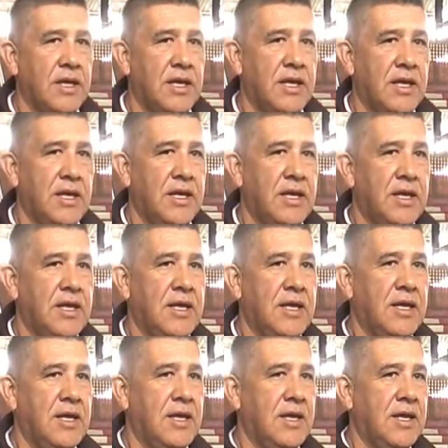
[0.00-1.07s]

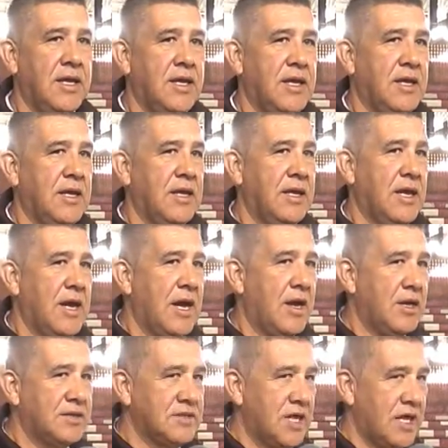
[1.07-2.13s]
Eh,
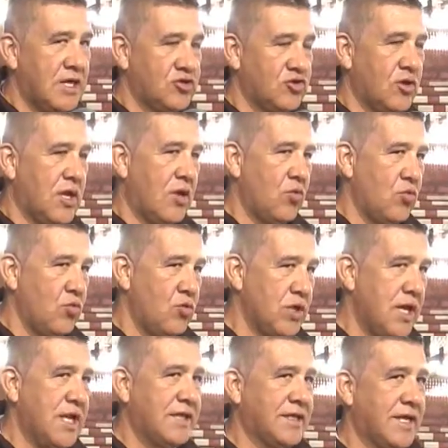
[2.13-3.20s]
a, eso de la
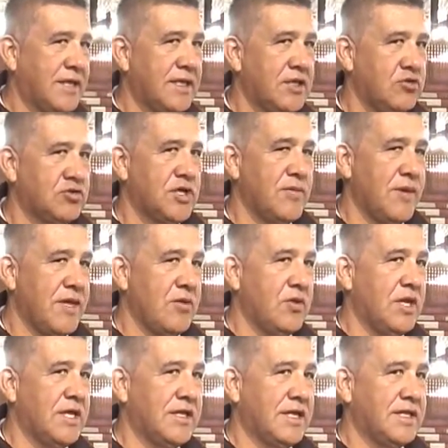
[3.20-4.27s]
1 de la tarde, 12 y media,
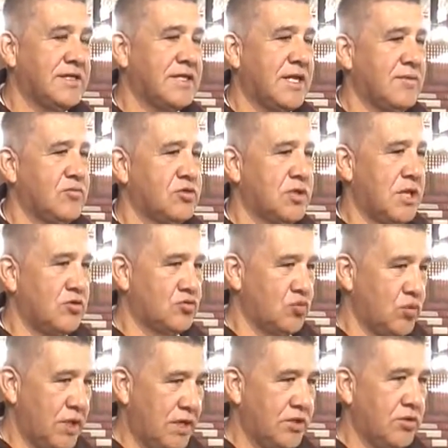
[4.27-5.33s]
1 de la tarde estaremos
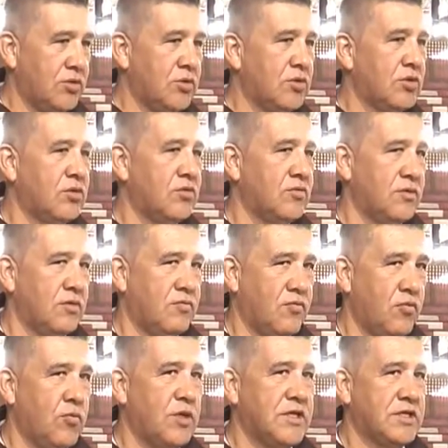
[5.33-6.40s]
clausurando
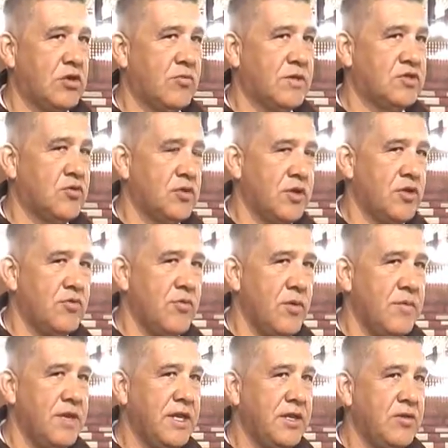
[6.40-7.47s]
fútbol de salón masculino y
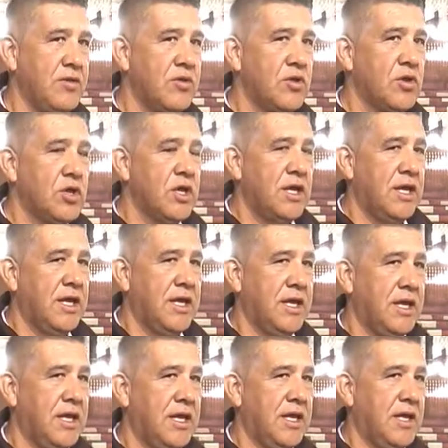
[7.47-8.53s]
femenino
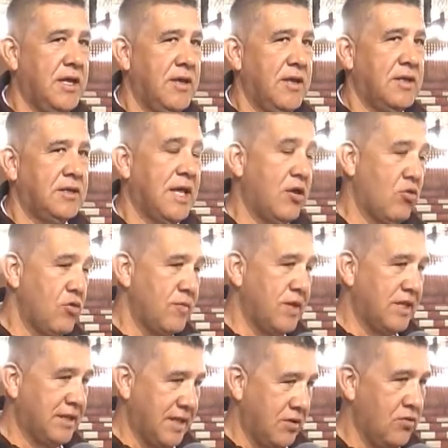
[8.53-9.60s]
eh, Tejo y
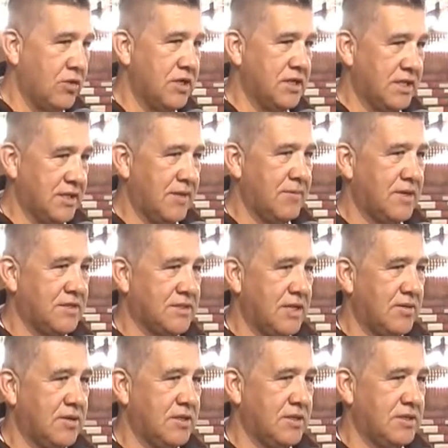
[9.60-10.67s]
Minitejo, que ya también
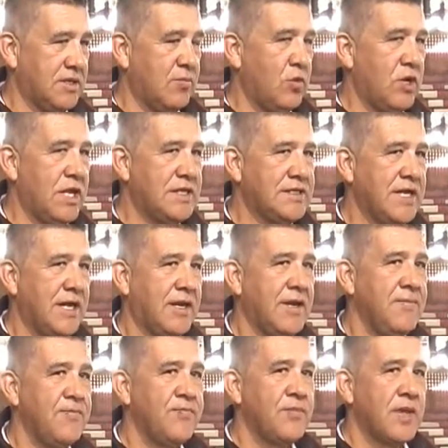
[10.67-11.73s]
estamos en el cierre.